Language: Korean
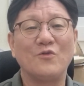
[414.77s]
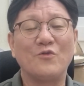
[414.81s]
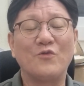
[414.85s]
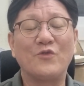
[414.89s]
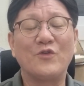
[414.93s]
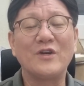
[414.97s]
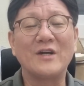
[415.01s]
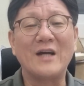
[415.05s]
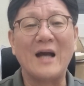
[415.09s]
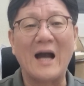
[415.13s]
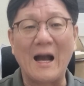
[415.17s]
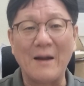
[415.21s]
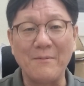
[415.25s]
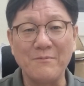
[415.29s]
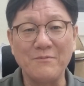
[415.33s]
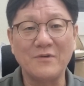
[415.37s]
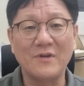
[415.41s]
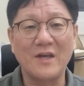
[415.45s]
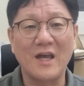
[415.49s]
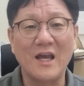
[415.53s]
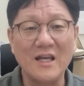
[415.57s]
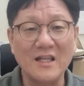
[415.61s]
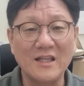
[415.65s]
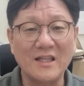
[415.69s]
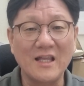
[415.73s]
우리가
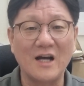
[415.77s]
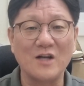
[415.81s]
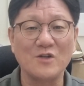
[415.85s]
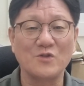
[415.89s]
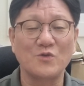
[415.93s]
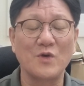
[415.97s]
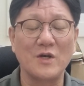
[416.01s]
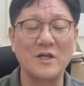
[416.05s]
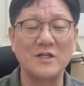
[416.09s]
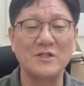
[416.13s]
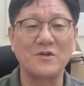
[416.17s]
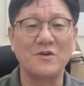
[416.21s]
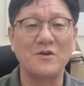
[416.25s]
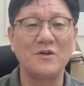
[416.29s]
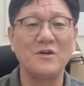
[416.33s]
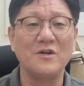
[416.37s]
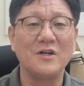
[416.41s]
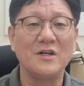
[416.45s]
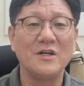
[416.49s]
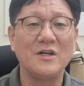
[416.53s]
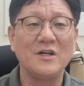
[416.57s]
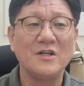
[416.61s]
함께 이 땅 속에서